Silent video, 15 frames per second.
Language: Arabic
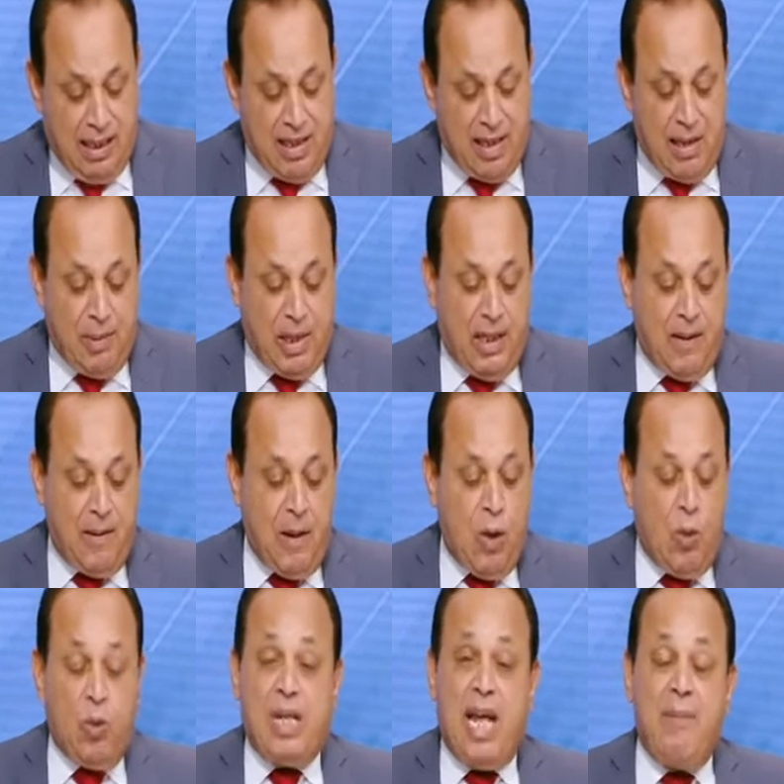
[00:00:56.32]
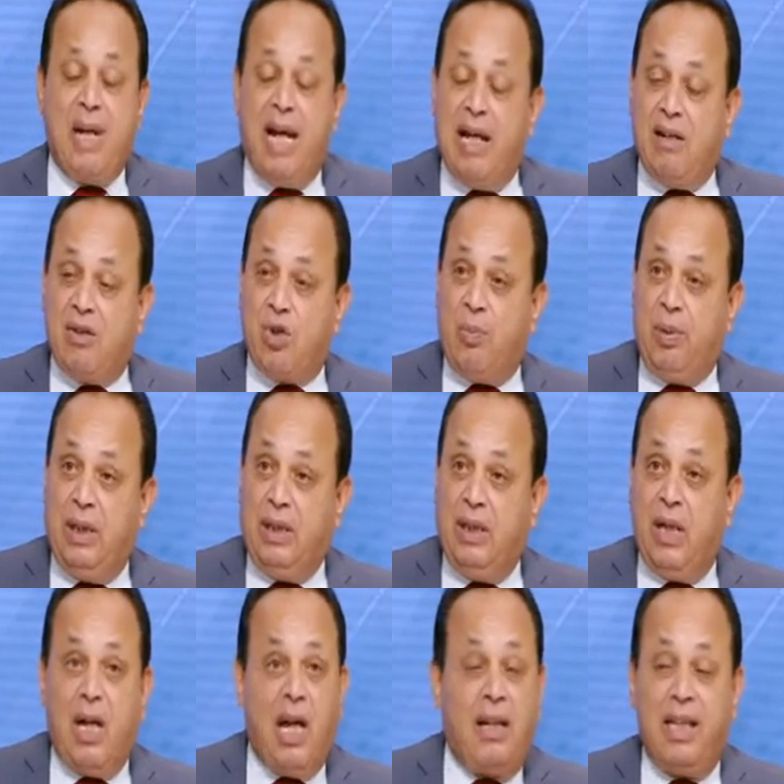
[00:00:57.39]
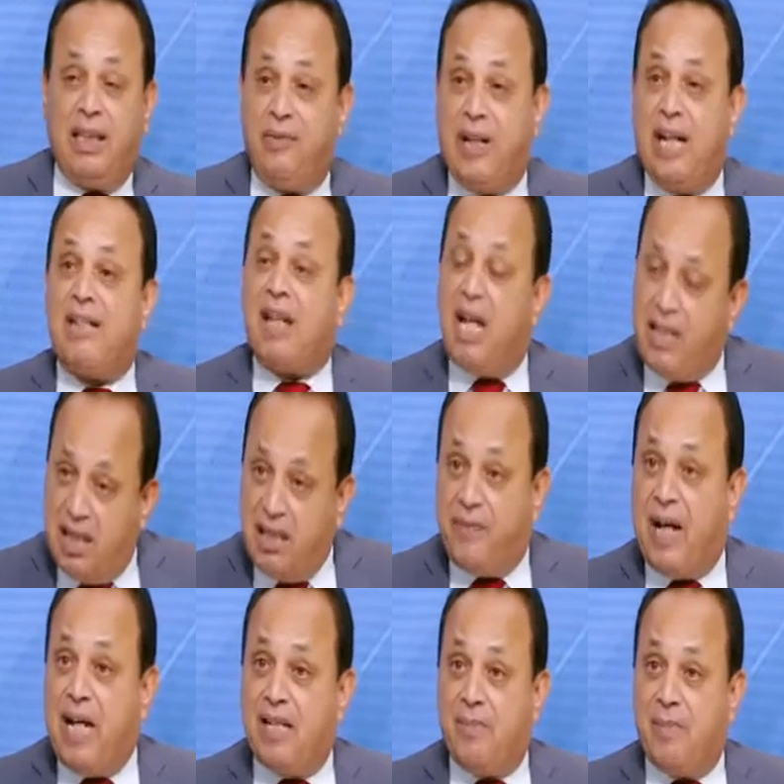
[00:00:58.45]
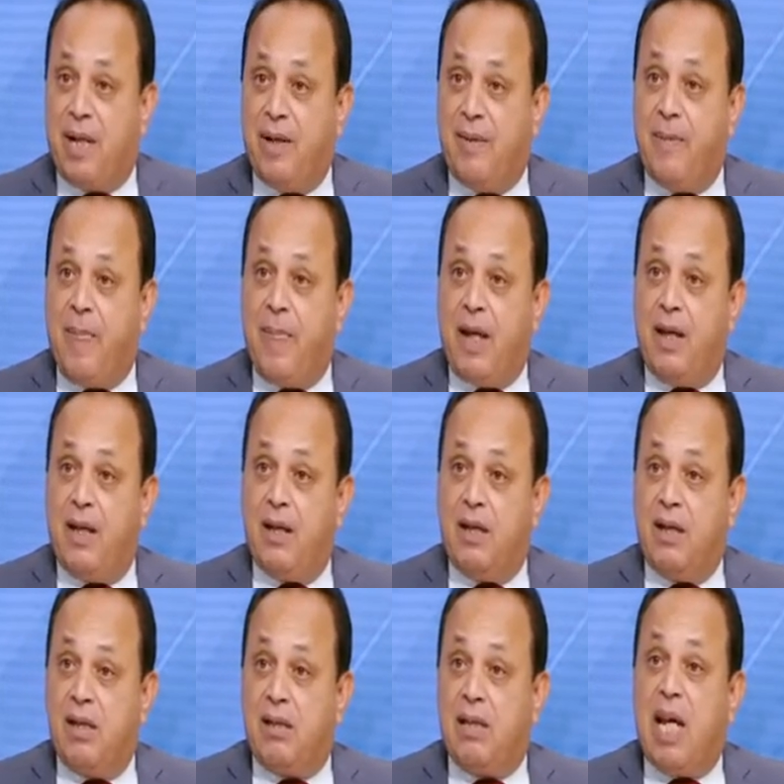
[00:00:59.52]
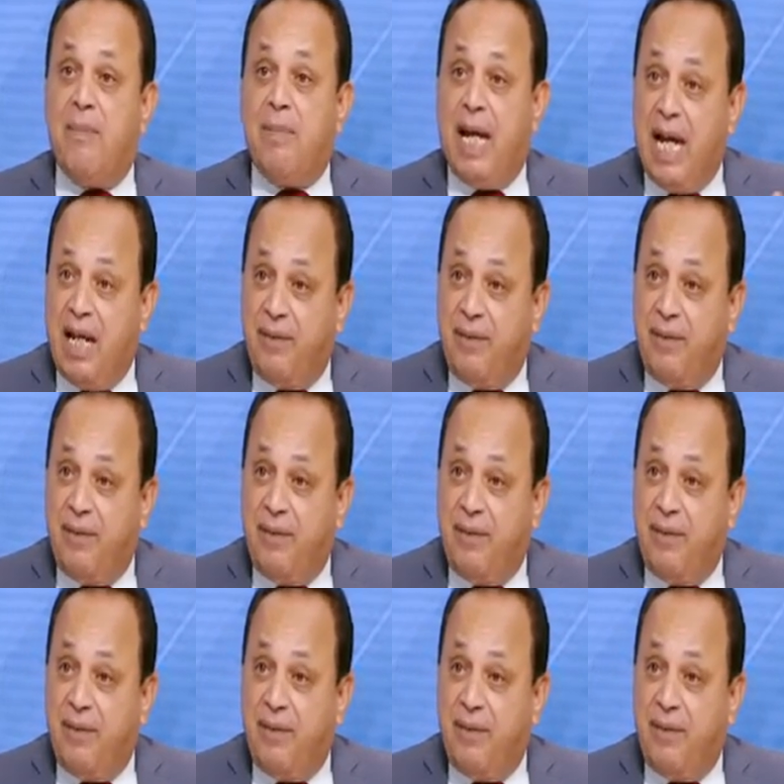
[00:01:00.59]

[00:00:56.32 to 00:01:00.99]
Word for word: نادي الزمالك وزي ما قال صبحي النادي آه، في كارثه النادي آه، في ازمه زي ما